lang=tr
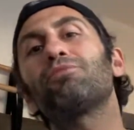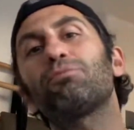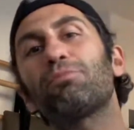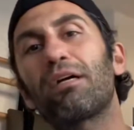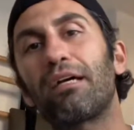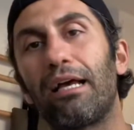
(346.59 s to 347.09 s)

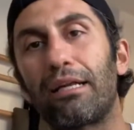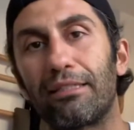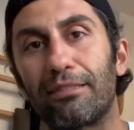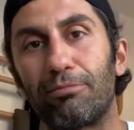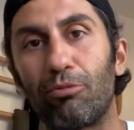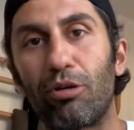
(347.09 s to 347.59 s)
çıplak ayakla
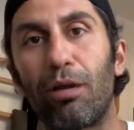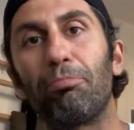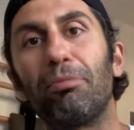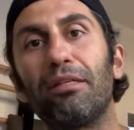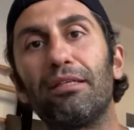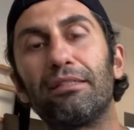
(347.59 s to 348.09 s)
spor
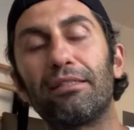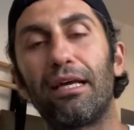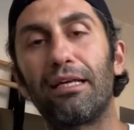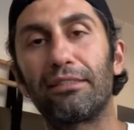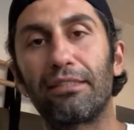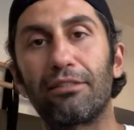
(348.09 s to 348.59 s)
yapmalarını
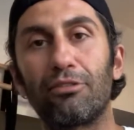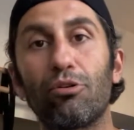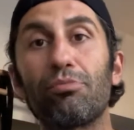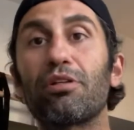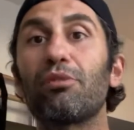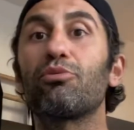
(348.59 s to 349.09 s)
tercih
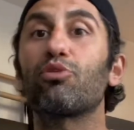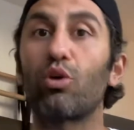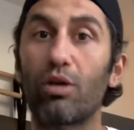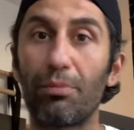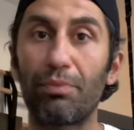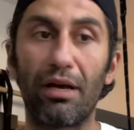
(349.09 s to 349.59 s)
ettiriyorum ya da bir
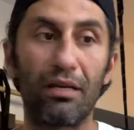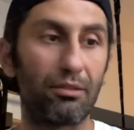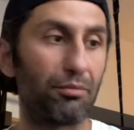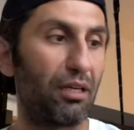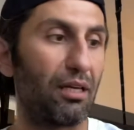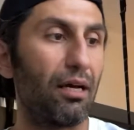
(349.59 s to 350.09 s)
çorap
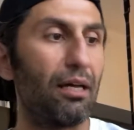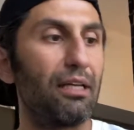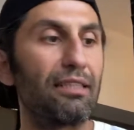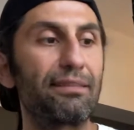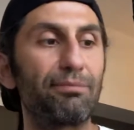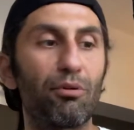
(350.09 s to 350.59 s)
yardımıyla
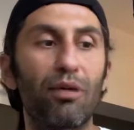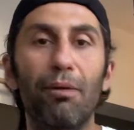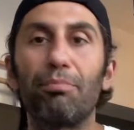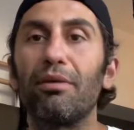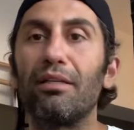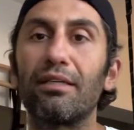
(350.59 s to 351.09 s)
spor
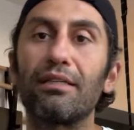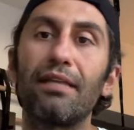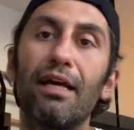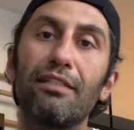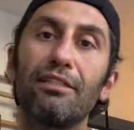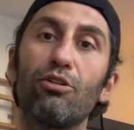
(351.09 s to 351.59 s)
yapmalarını
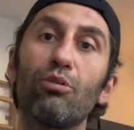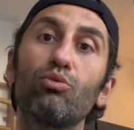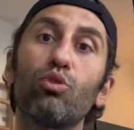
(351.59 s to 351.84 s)
tercih ediyorum.